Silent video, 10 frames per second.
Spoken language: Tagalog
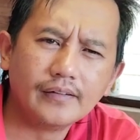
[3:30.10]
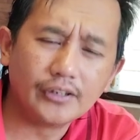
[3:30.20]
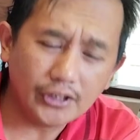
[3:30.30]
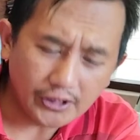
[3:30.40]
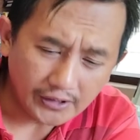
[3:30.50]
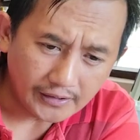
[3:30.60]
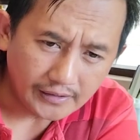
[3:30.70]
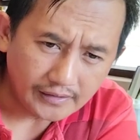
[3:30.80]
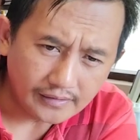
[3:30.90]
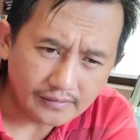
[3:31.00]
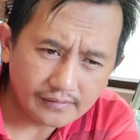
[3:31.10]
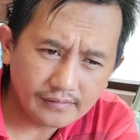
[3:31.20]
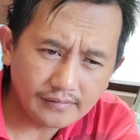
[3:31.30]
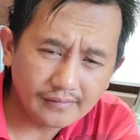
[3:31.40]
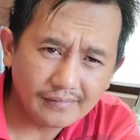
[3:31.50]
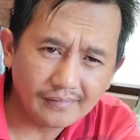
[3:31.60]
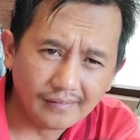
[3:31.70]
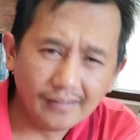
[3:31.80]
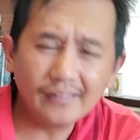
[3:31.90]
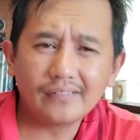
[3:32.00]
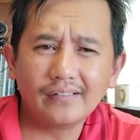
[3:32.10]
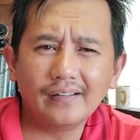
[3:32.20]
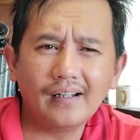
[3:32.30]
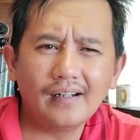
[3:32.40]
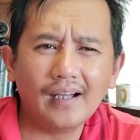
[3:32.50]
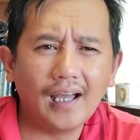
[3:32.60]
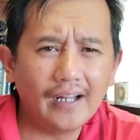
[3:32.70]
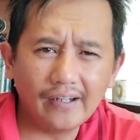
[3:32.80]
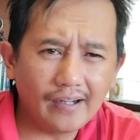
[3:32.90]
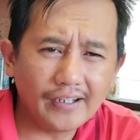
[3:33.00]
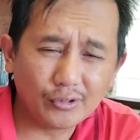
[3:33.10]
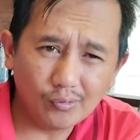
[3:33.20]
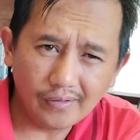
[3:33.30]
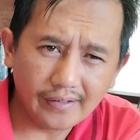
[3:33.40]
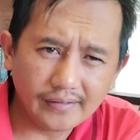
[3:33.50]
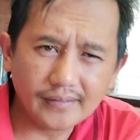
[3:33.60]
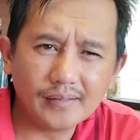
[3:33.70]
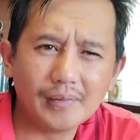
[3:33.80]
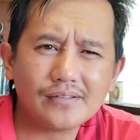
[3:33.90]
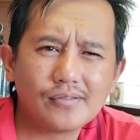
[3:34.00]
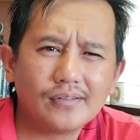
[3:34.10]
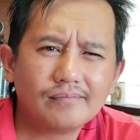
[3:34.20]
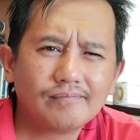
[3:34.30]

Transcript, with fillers: iti kina lintag na nga hanang ay tolerate iti baso.